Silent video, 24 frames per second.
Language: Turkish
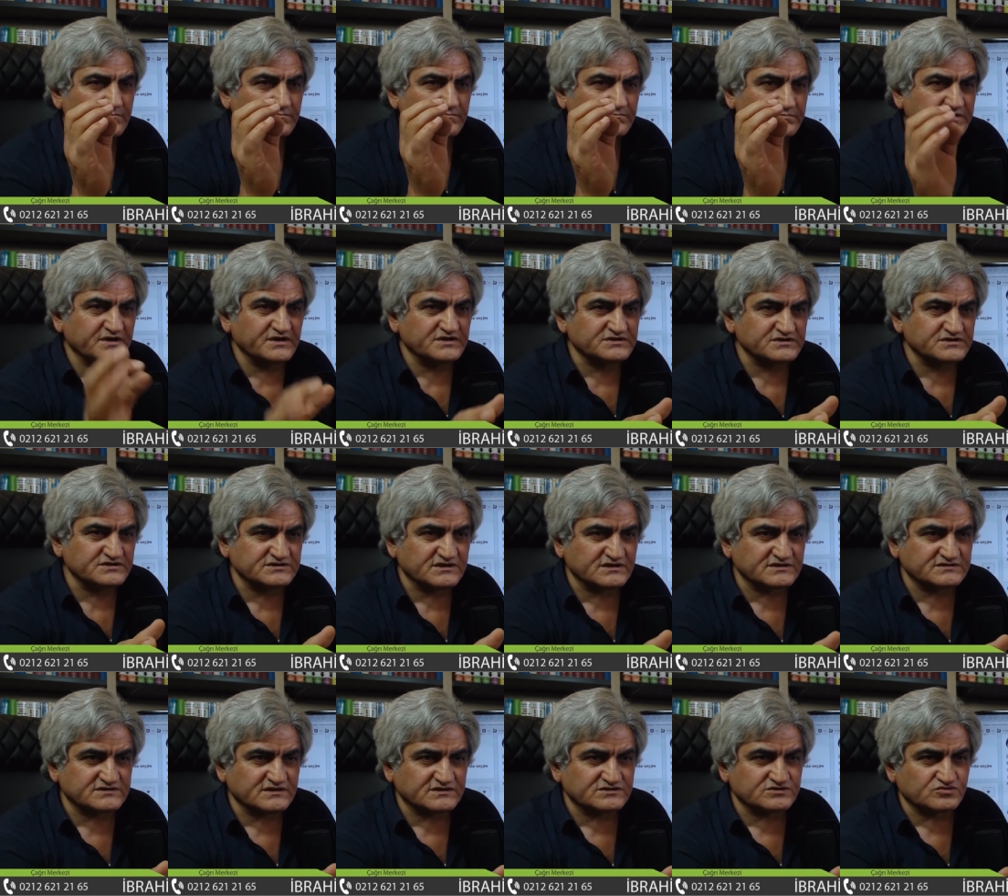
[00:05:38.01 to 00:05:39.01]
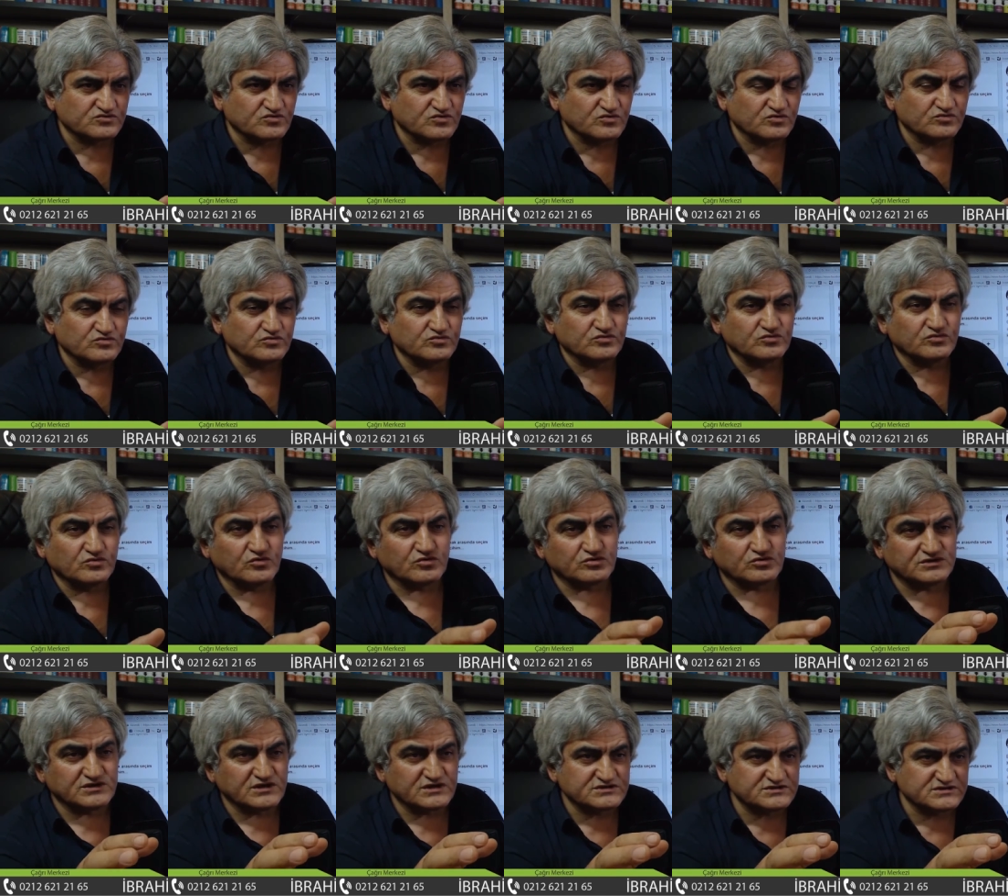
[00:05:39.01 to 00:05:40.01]
pirinç nişastası koyduğu
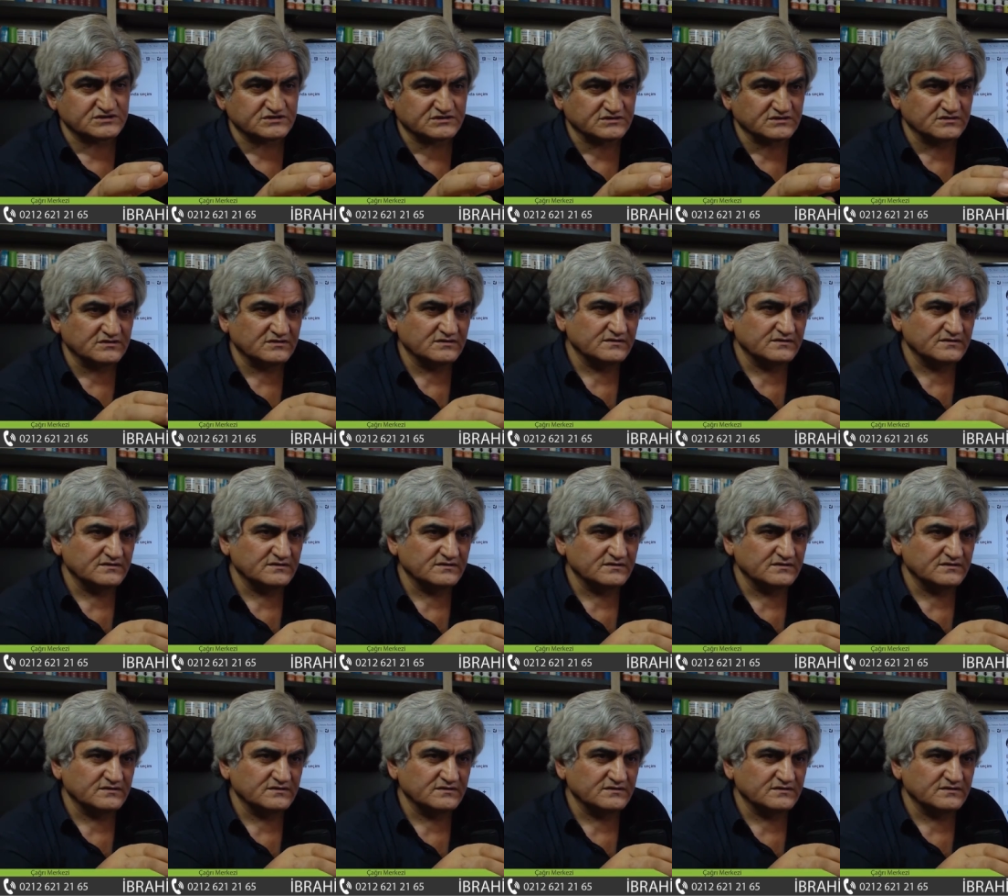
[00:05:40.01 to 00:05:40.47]
ortaya çıktı.